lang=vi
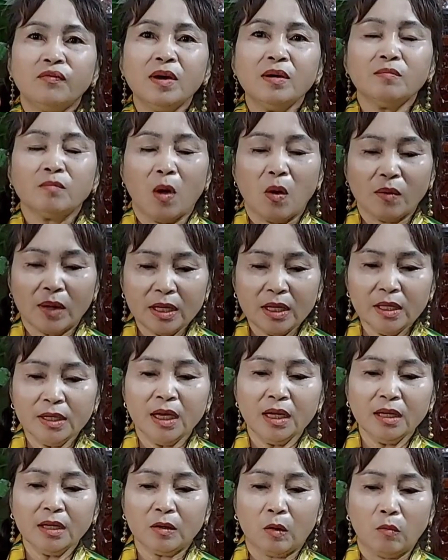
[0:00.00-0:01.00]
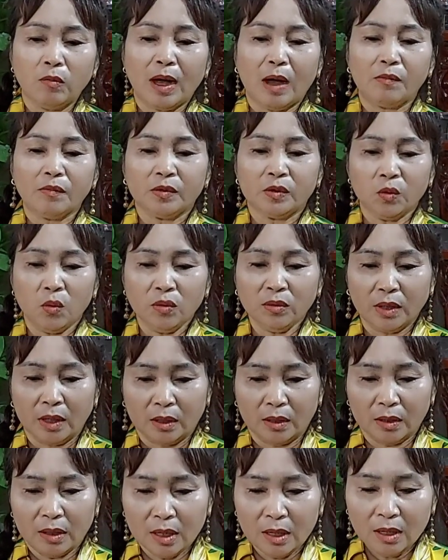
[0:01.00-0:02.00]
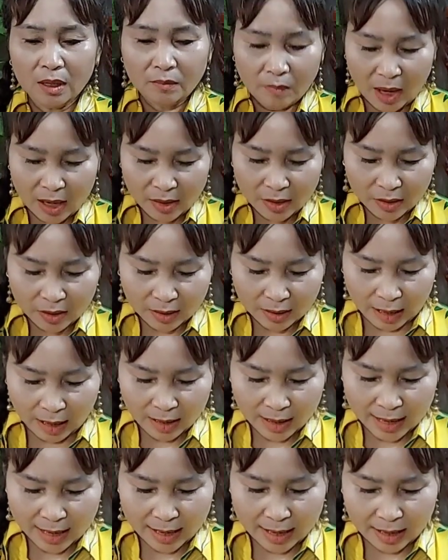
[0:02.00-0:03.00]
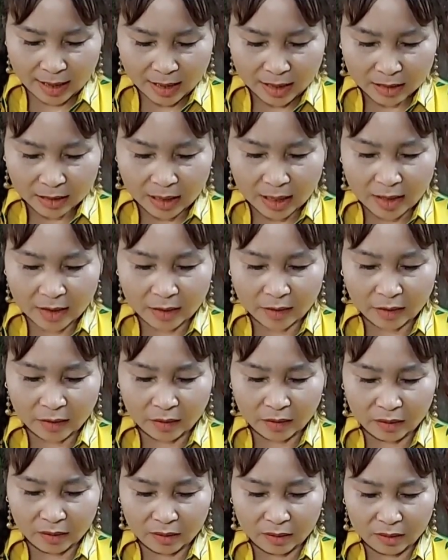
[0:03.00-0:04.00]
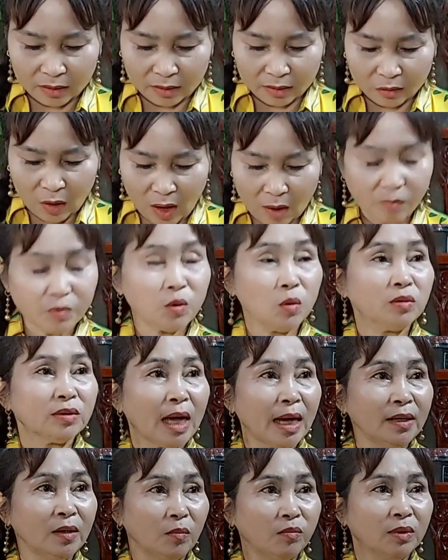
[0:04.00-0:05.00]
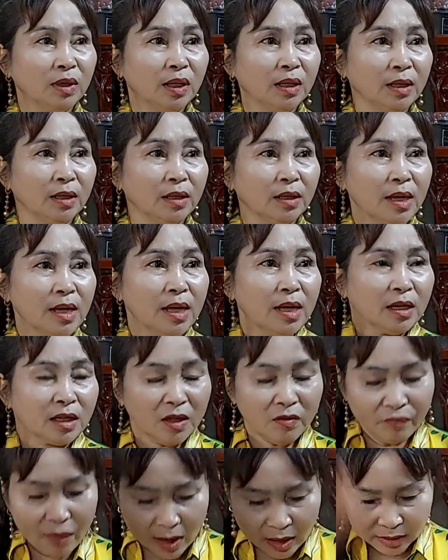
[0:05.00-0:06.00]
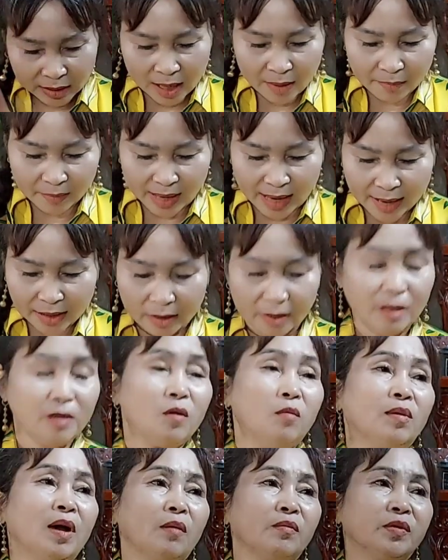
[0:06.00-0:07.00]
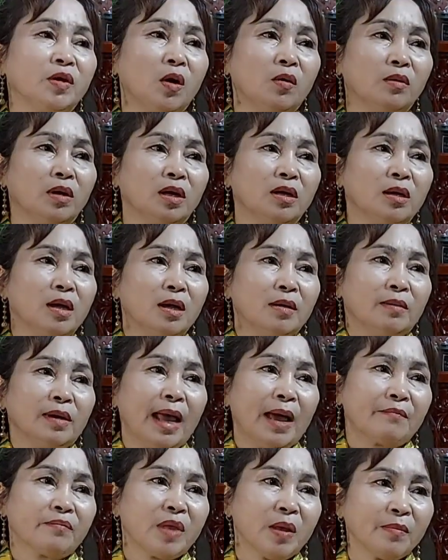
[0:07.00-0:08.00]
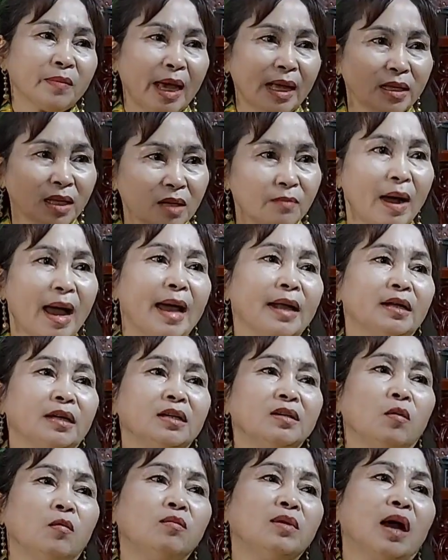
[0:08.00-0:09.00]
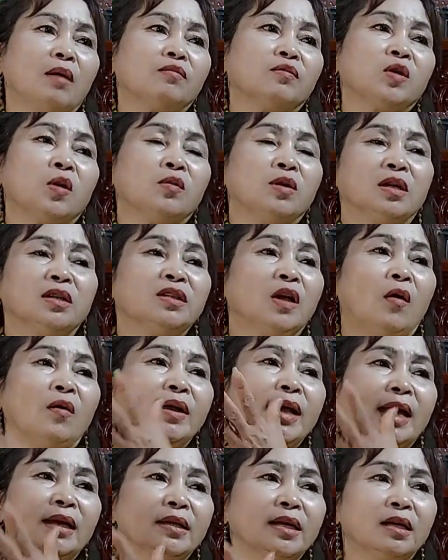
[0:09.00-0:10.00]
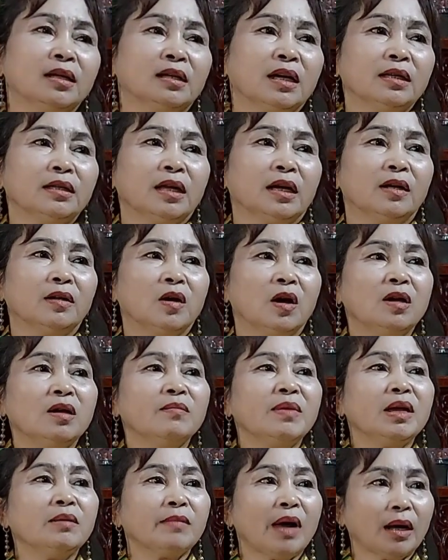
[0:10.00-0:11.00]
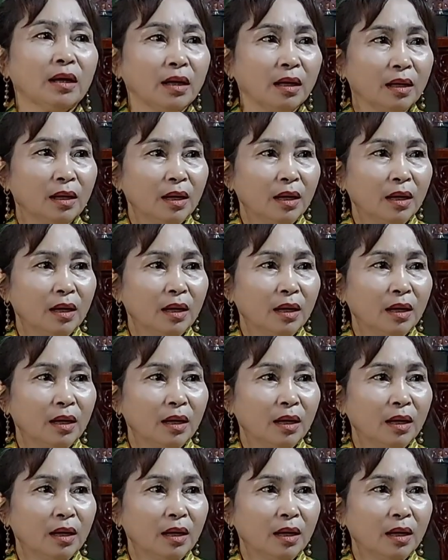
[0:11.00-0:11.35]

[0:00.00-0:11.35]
nó phức một cái thứ nhất cũng không xuống được, mới vừa cỡ này thì nó không xuống tới đụng nữa được, nó phức thêm cái nữa cũng không vô được, làm thêm cái thứ 3 nữa cũng không xô được, dội ra trên cái từ đó nó biến mất.